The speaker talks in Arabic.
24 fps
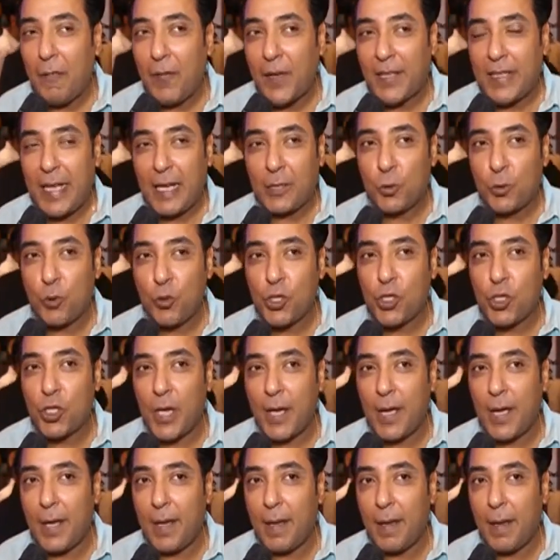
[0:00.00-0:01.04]
فدعدوش
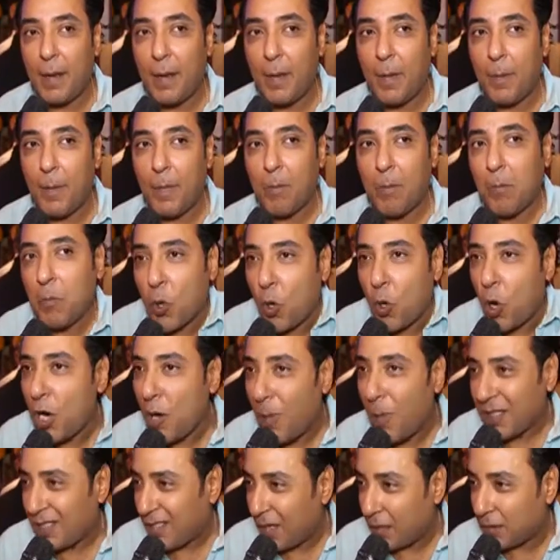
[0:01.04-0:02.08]
آه، بكل
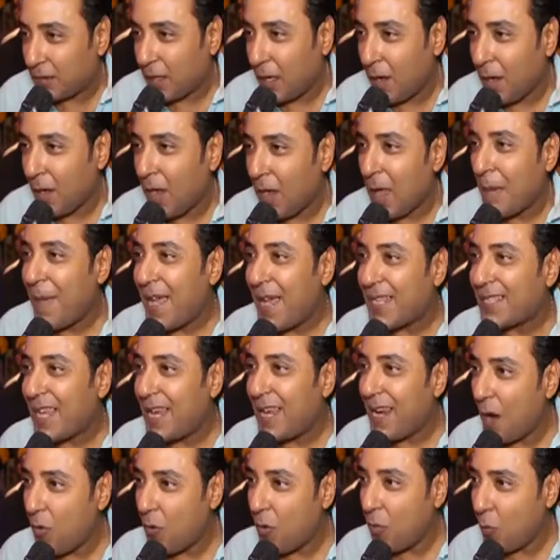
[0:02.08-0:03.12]
بساطه
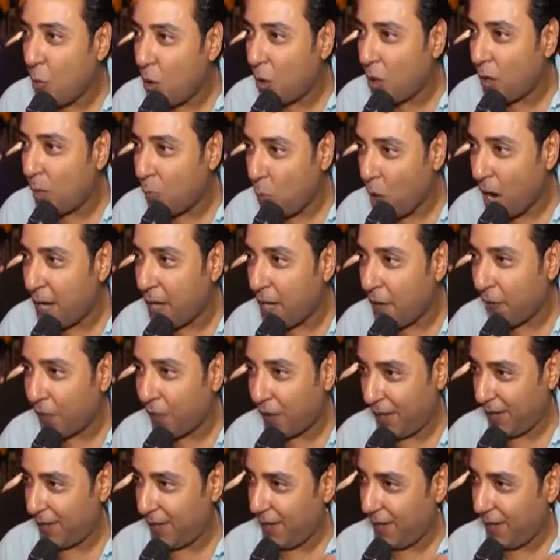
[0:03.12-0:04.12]
ماذا لو المؤلف